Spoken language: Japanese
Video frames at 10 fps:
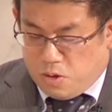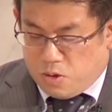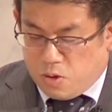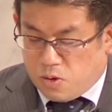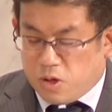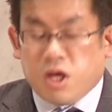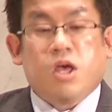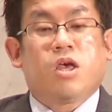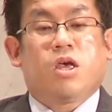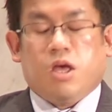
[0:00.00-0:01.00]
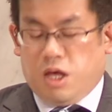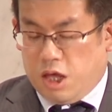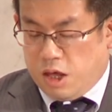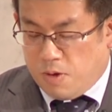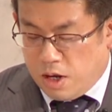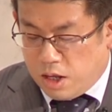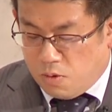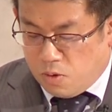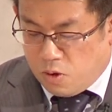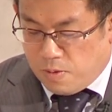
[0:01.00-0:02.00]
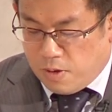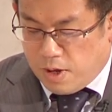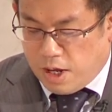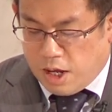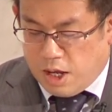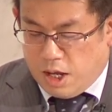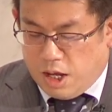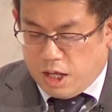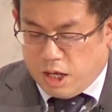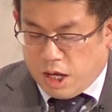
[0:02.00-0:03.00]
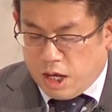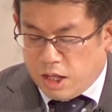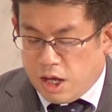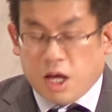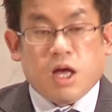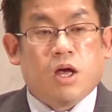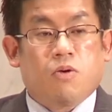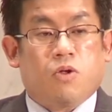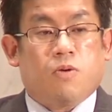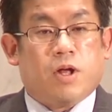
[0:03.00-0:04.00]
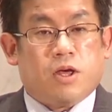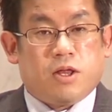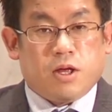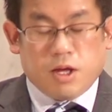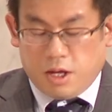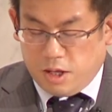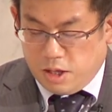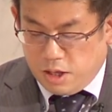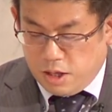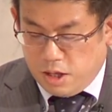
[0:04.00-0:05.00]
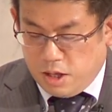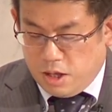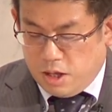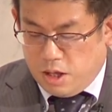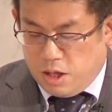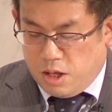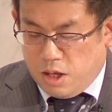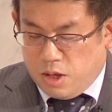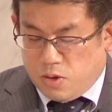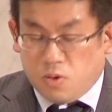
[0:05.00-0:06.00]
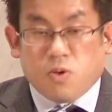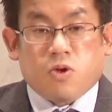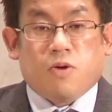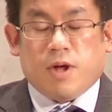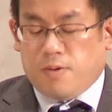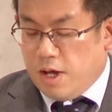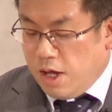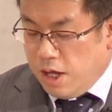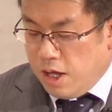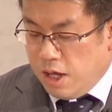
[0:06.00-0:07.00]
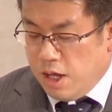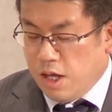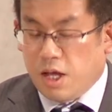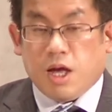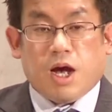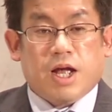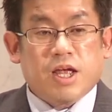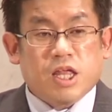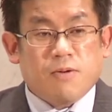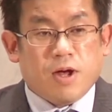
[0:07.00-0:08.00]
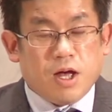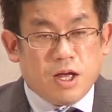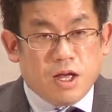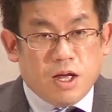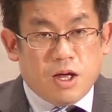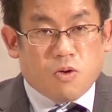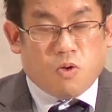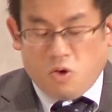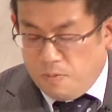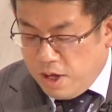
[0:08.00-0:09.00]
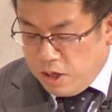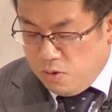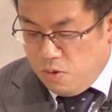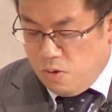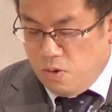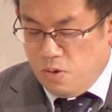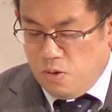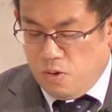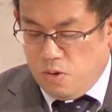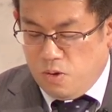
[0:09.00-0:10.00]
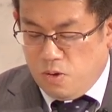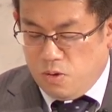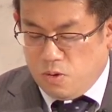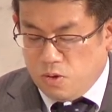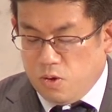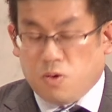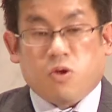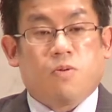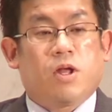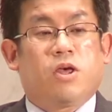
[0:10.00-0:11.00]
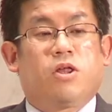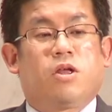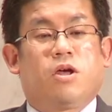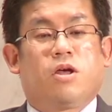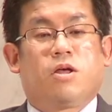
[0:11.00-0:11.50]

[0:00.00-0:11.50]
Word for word: その時言われた言葉は意外な言葉でしたその言葉は「あなたは傲慢よ」という言葉でした